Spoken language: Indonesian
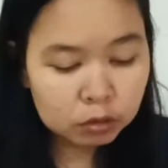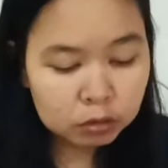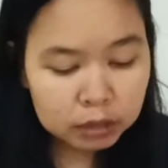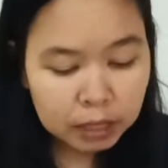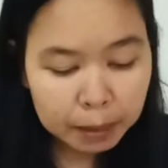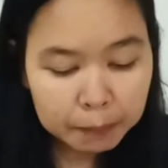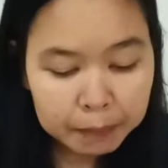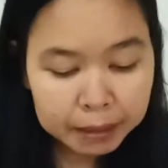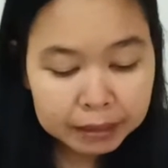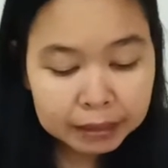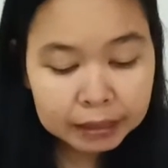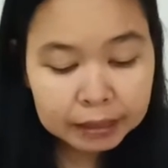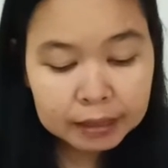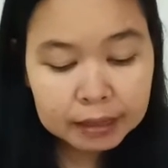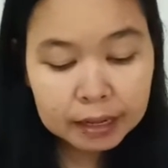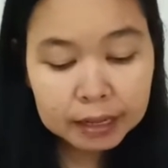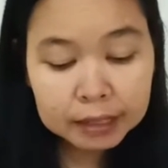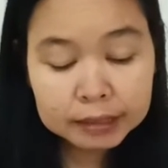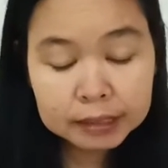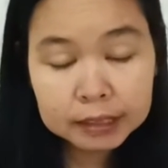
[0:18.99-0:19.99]
itu tema
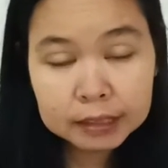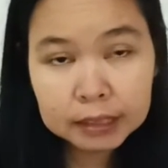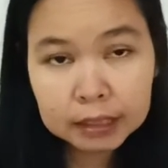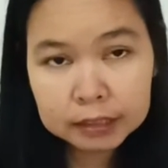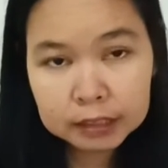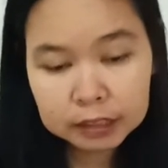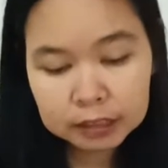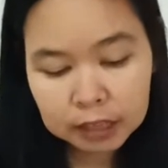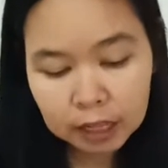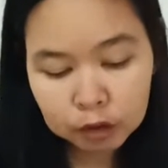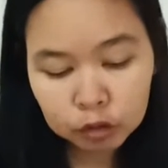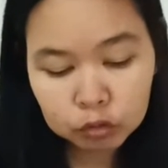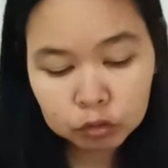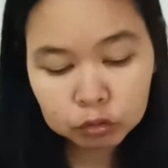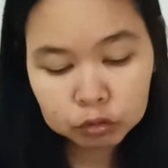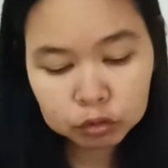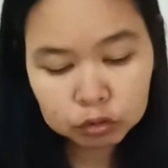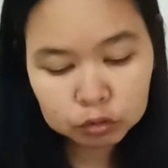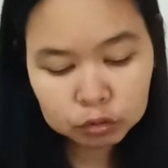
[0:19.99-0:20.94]
3 Cita-citaku